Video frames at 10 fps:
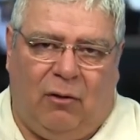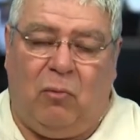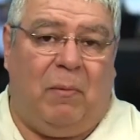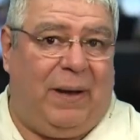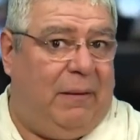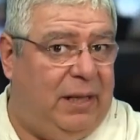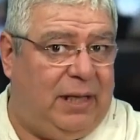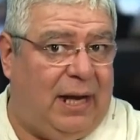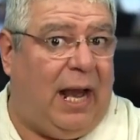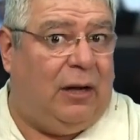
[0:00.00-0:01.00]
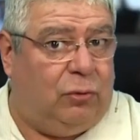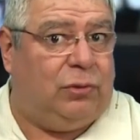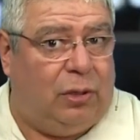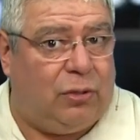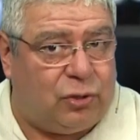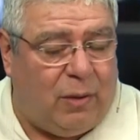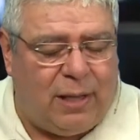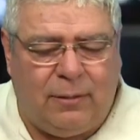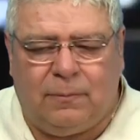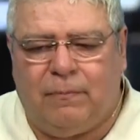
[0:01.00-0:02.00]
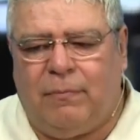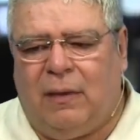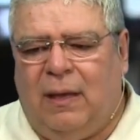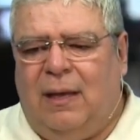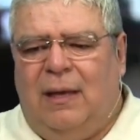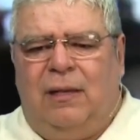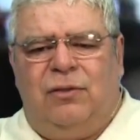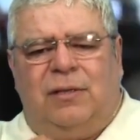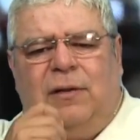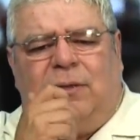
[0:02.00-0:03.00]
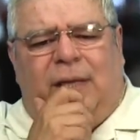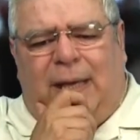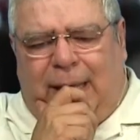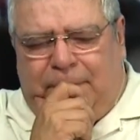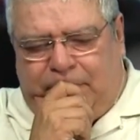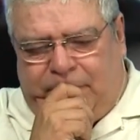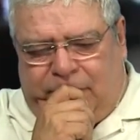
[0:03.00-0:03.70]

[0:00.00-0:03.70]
como para meter alguno de los sueños. Entonces noten que